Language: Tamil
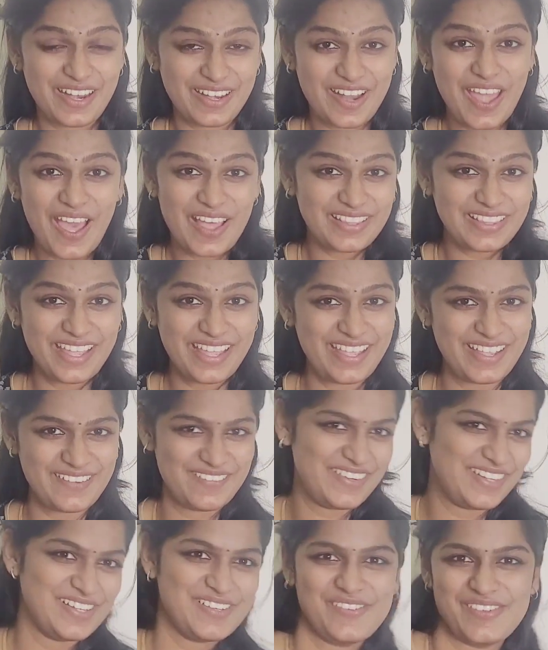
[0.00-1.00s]
நான் தான்
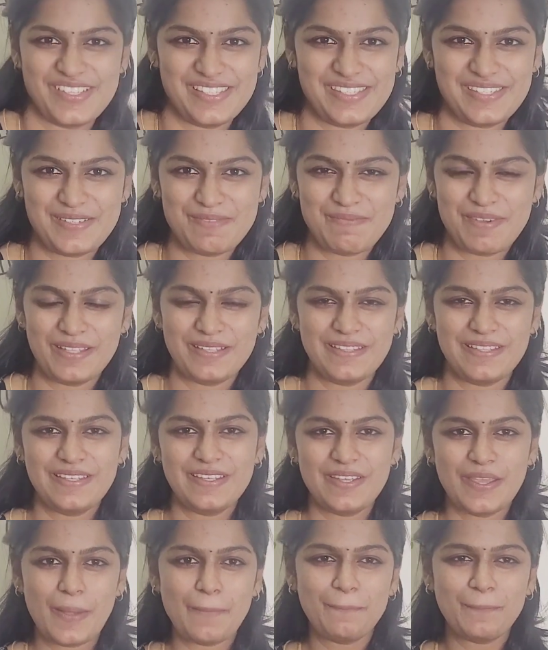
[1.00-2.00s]
எங்கள் வீட்டுக்கு ஃபஸ்ட்டு
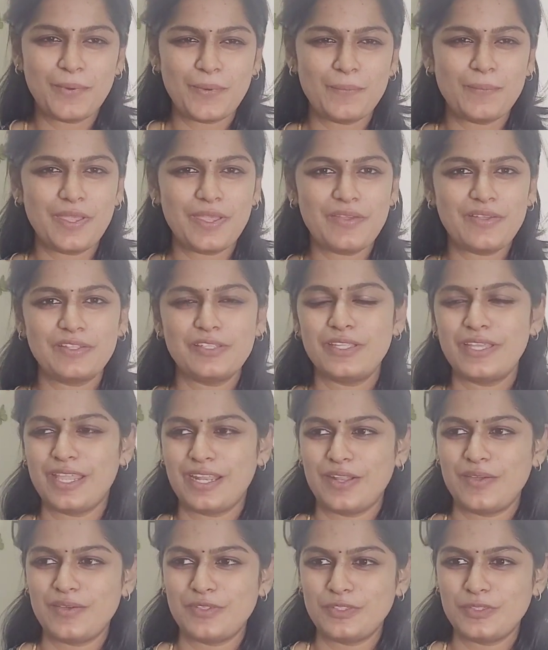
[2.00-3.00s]
பேத்தி எப்போவுமே வந்து
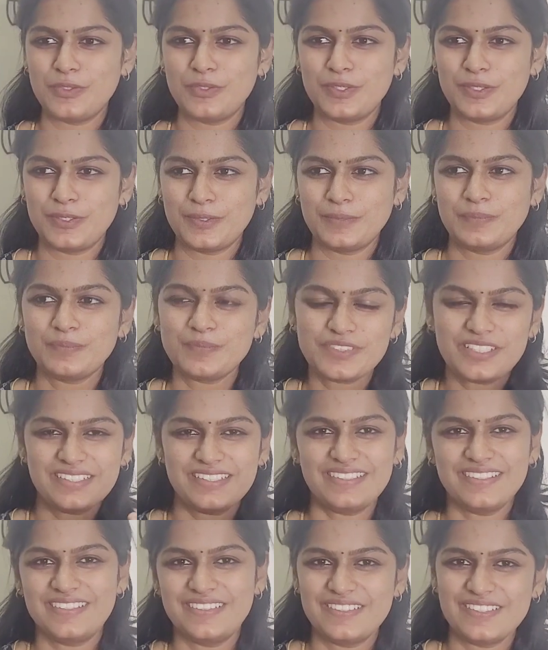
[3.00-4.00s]
என்னை வந்து ஒரு
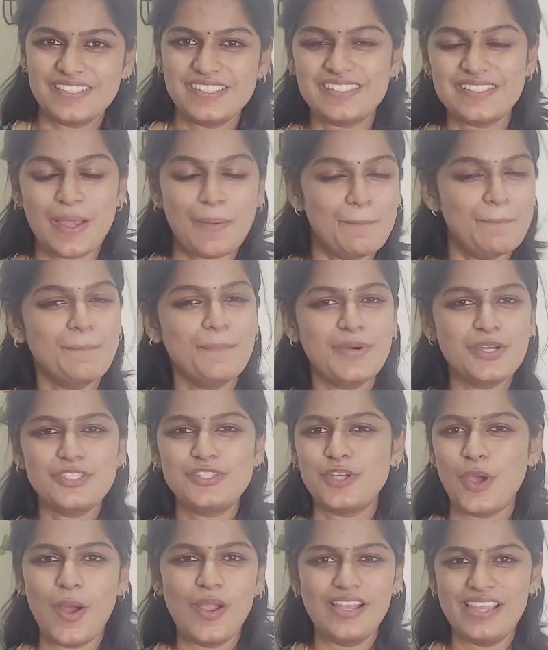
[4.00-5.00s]
செம்ம
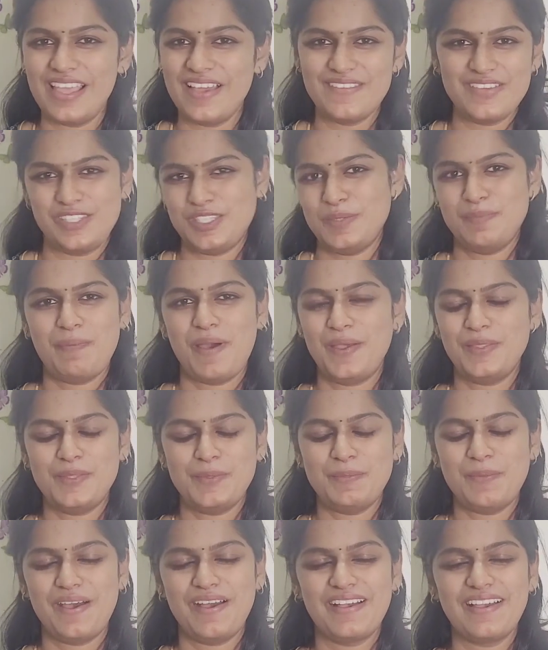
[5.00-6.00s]
ஜாலியாக வச்சு
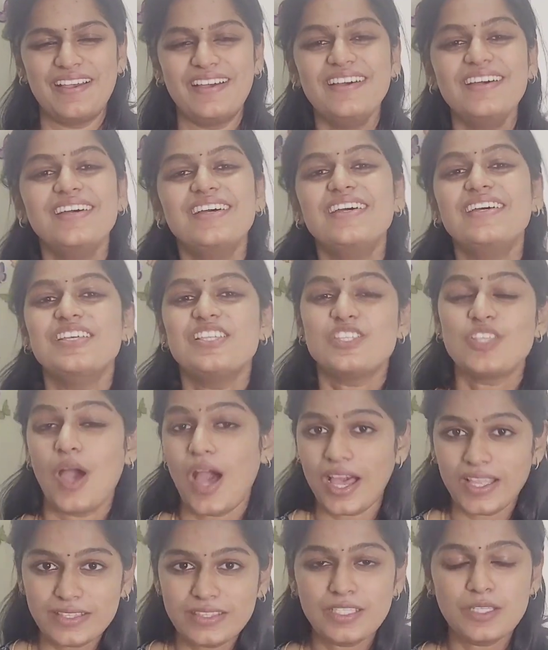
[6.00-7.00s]
பார்த்துப்பாங்க ஸோ
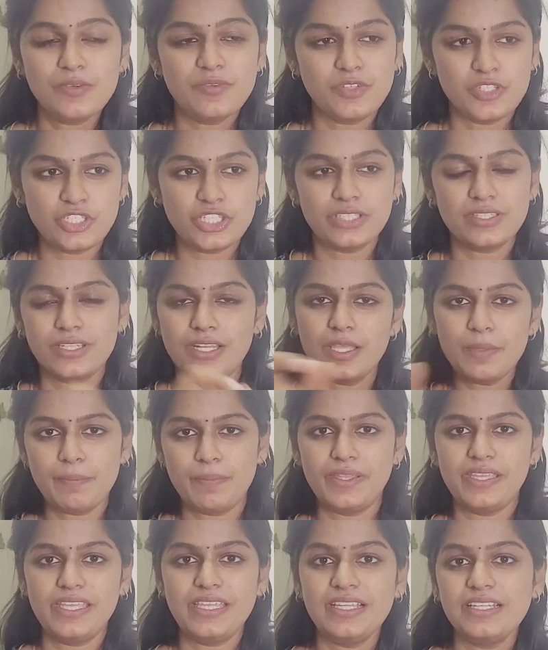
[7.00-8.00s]
அந்த விஷயத்தில்
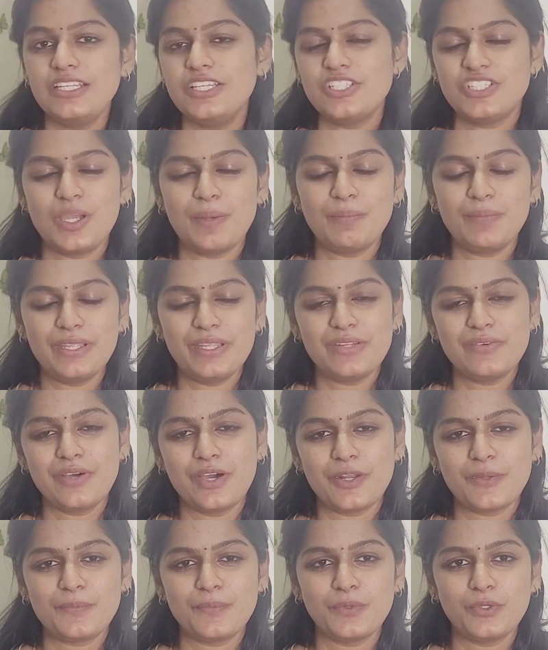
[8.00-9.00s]
இப்போ இங்கிலீஷ் அப்படின்னு
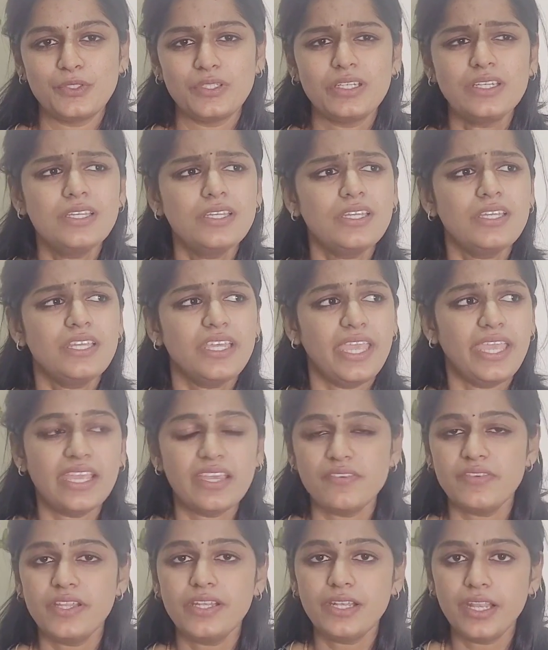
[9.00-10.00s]
வரும்போது
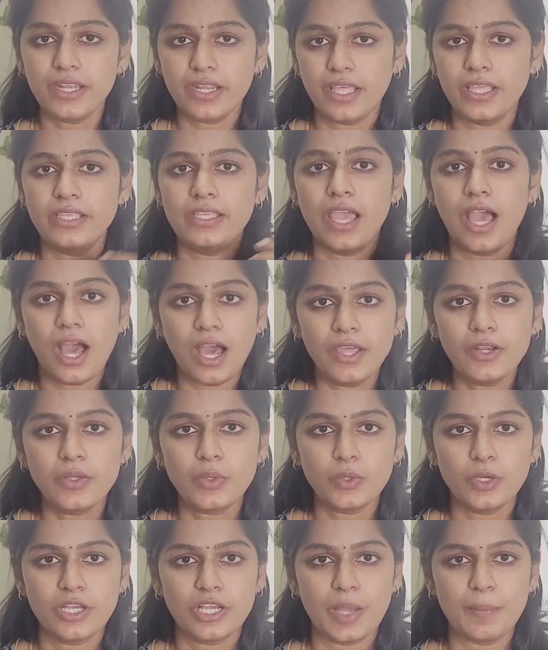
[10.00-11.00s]
எங்கள் வீட்டில் நான் யார்
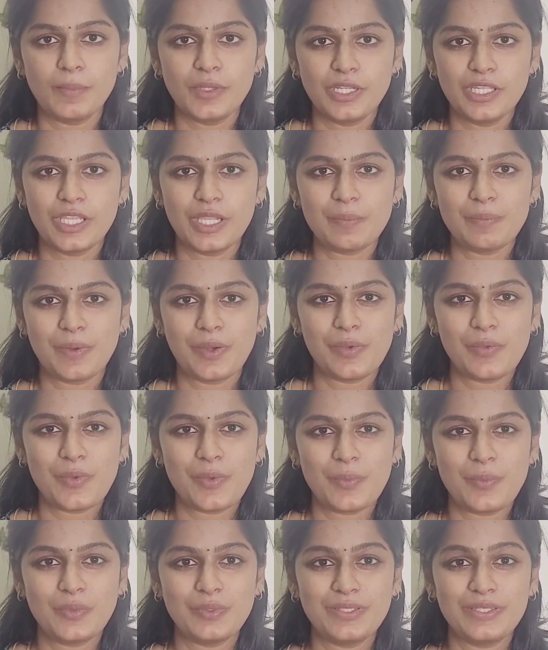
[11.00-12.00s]
கூட கம்யூனிகேட்
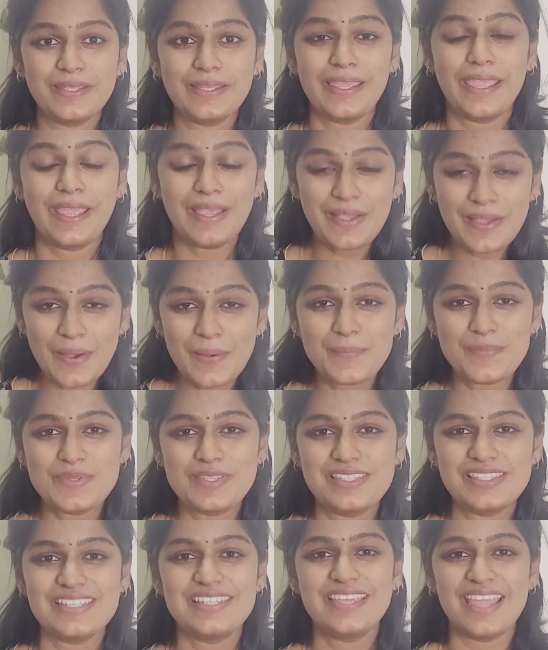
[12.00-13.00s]
பண்ணுவேன் போது எங்கள்
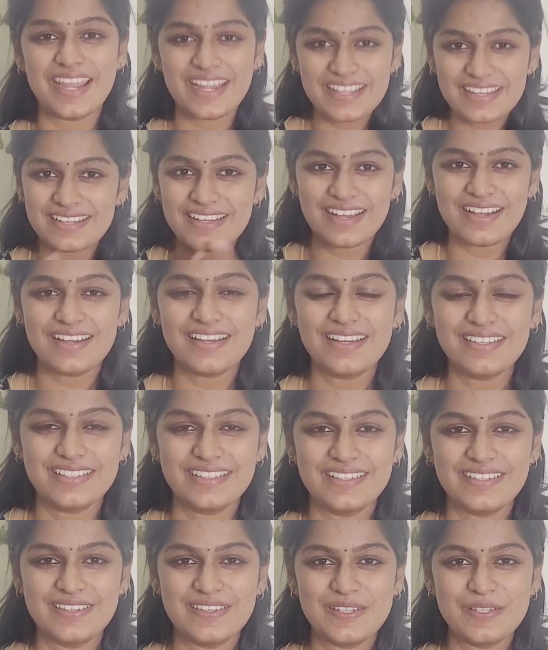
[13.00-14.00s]
பிச்சு எனக்காக
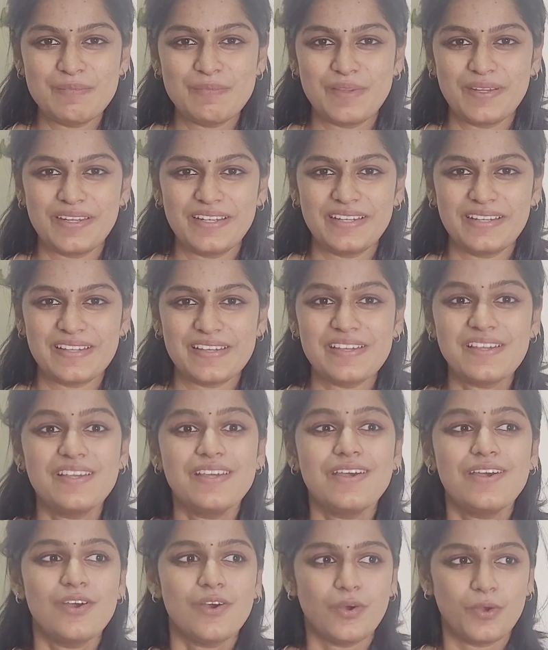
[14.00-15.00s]
அதை லேர்ன் பண்ணிவிட்டு
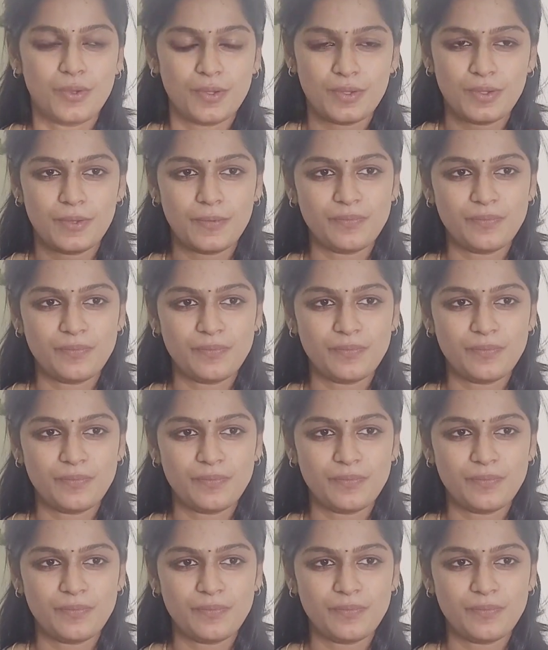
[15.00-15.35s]
ஒரு